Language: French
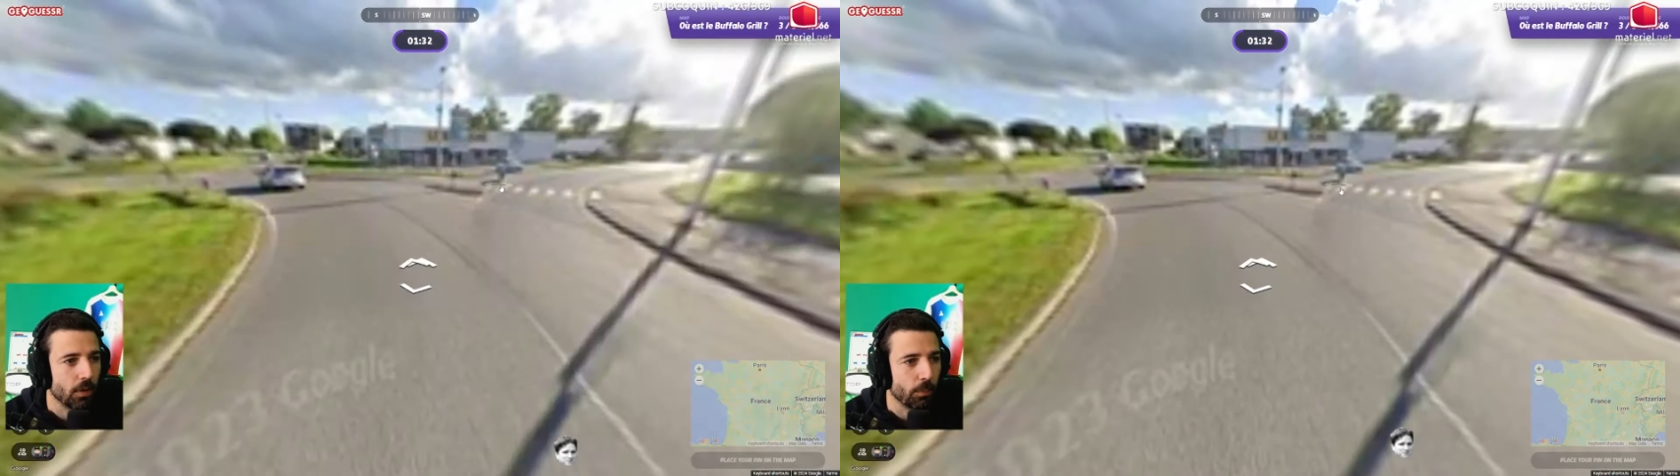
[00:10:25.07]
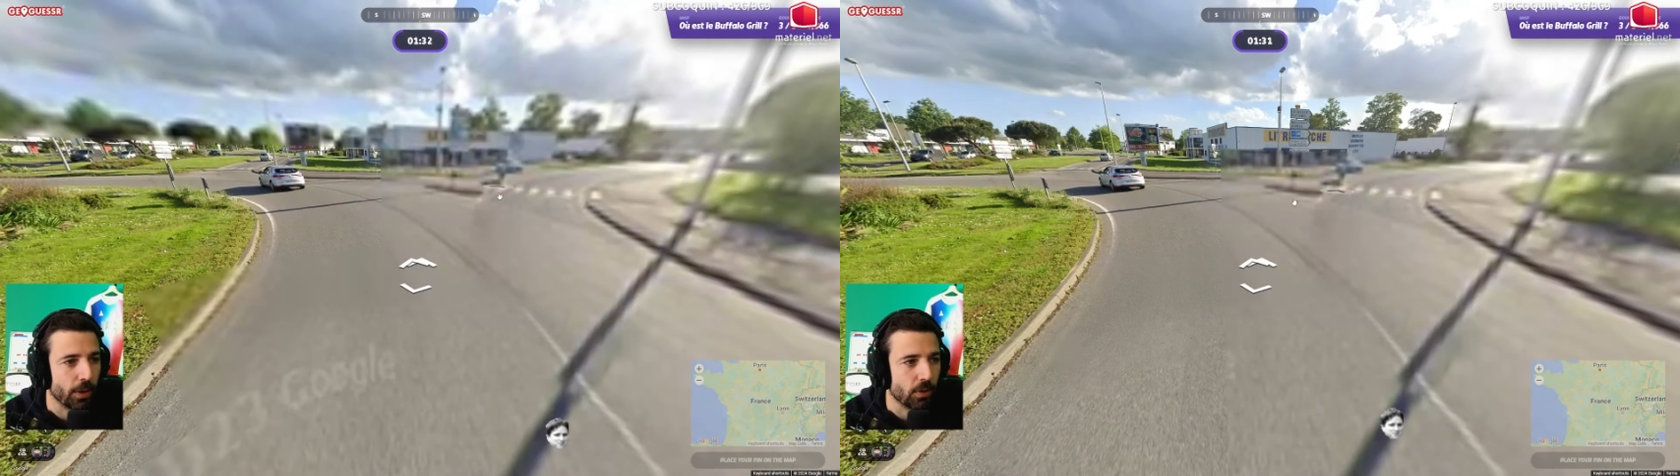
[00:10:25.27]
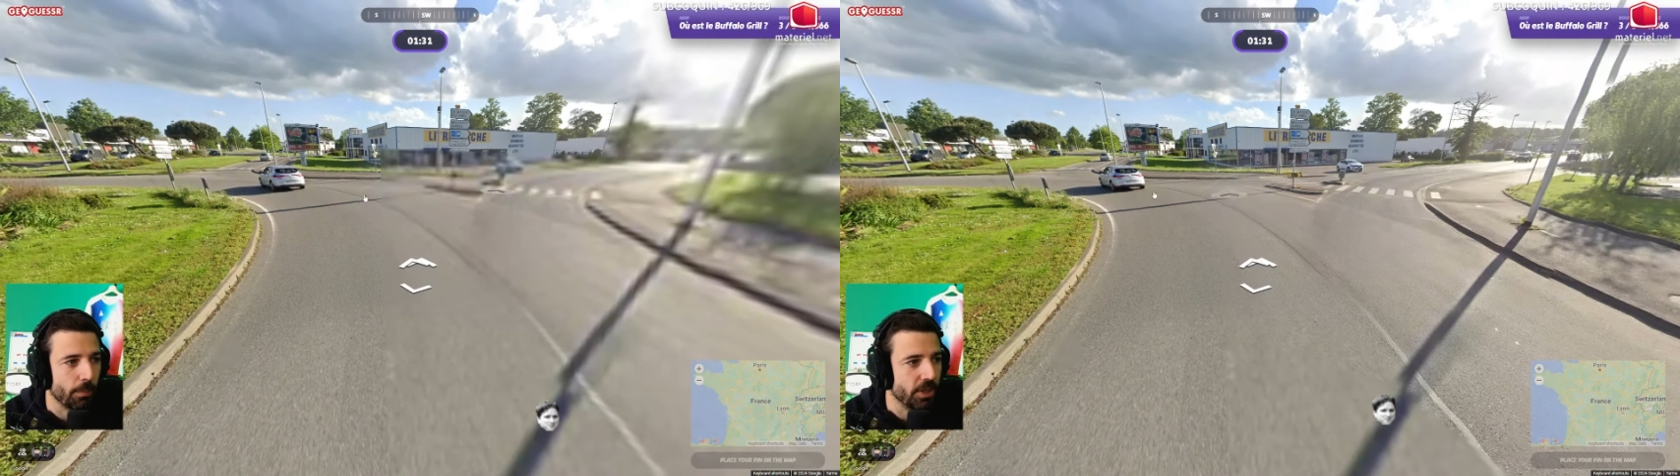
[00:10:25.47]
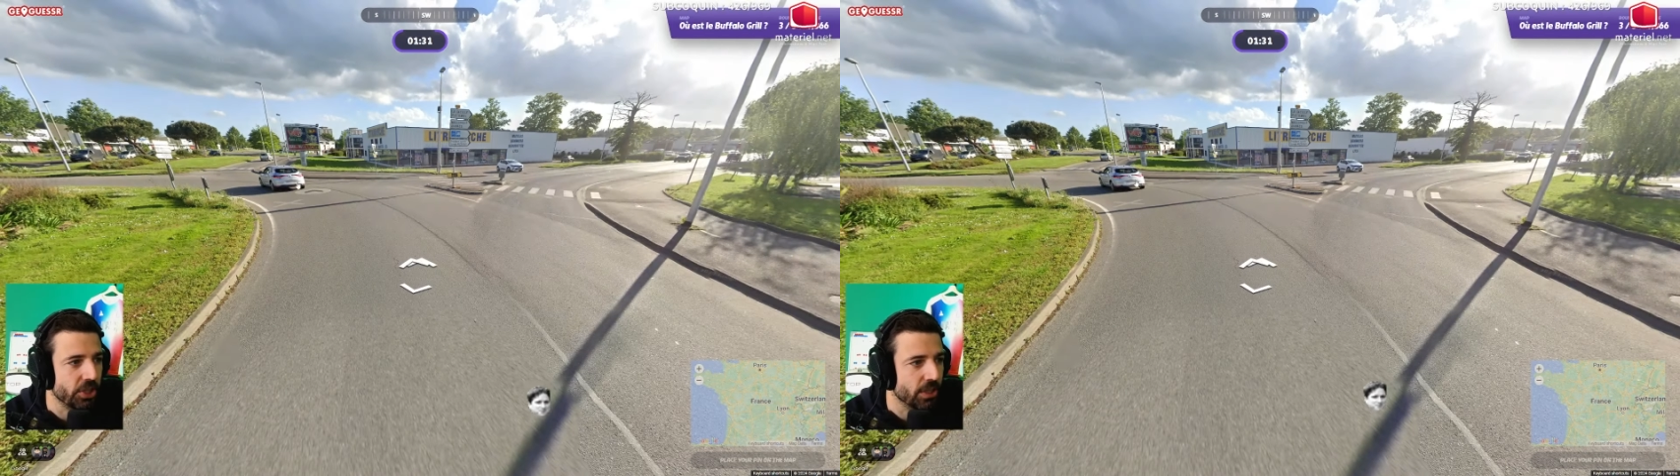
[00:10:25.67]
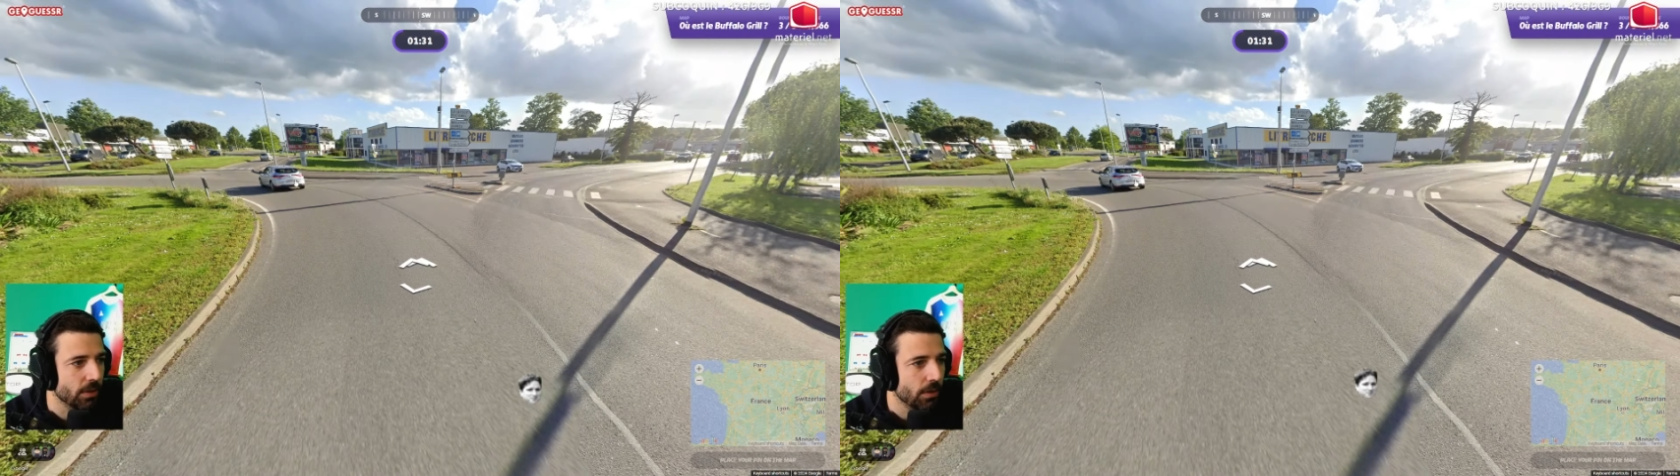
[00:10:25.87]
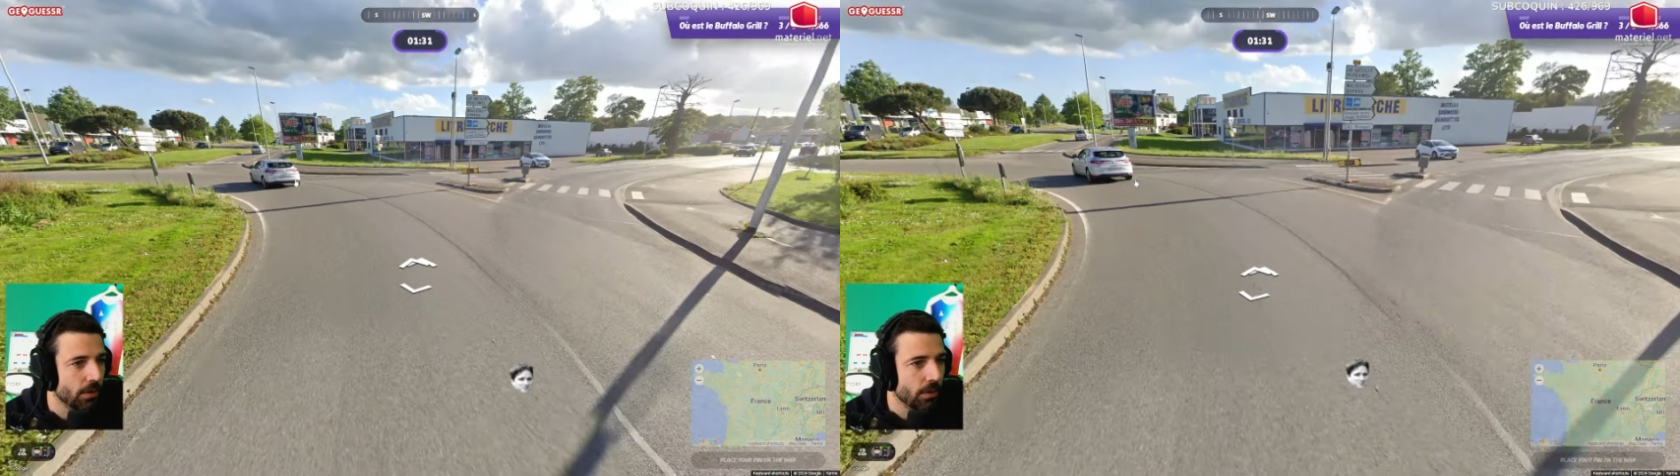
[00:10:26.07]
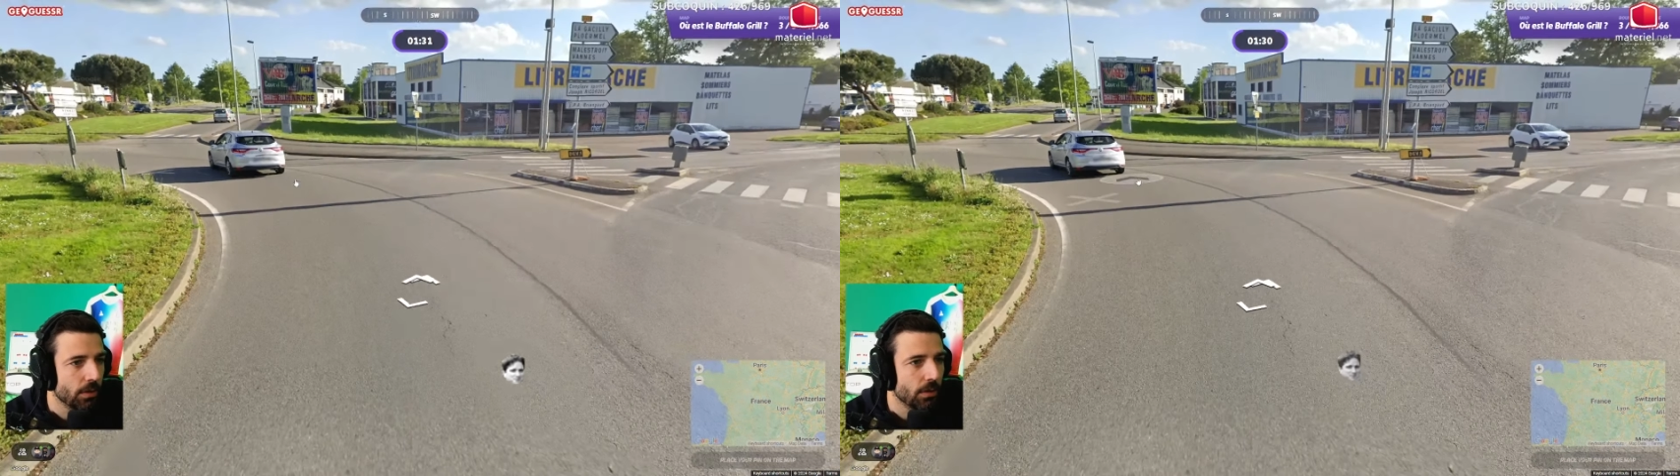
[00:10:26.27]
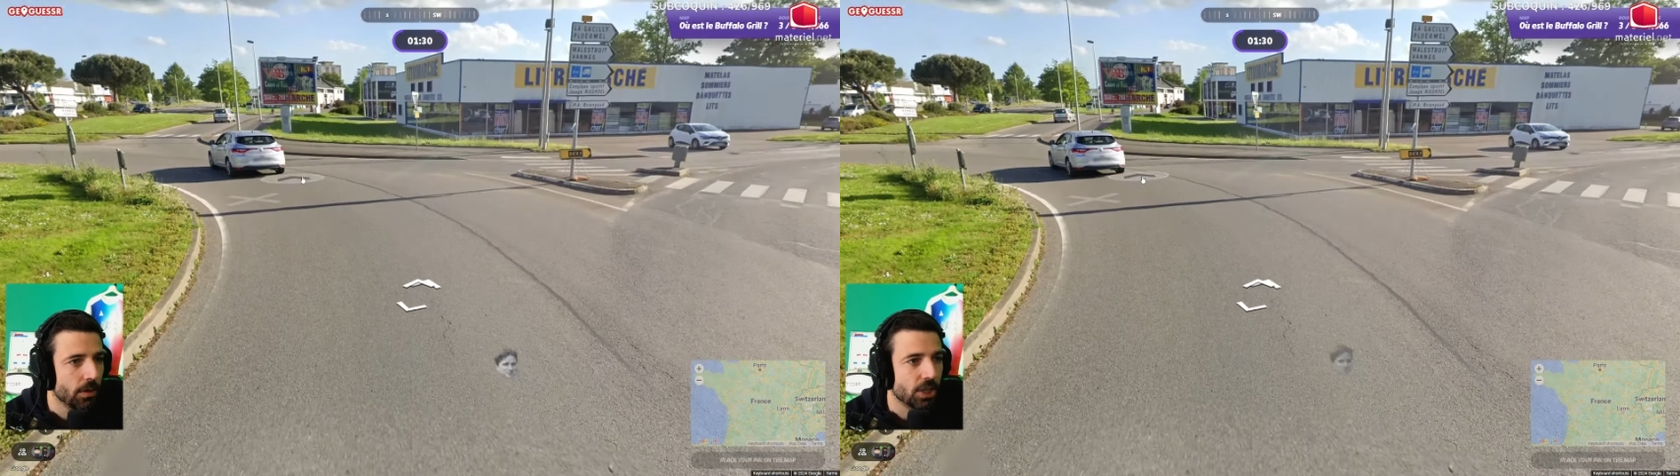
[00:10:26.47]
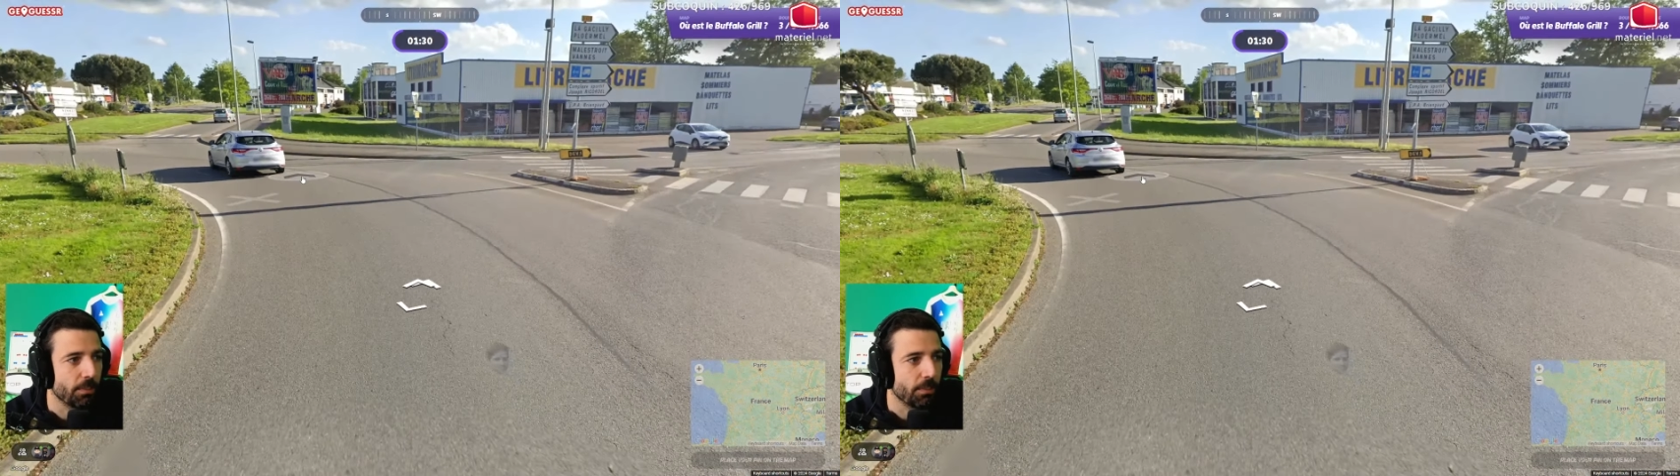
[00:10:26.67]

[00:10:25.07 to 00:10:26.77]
peut être en Belgique. J'ai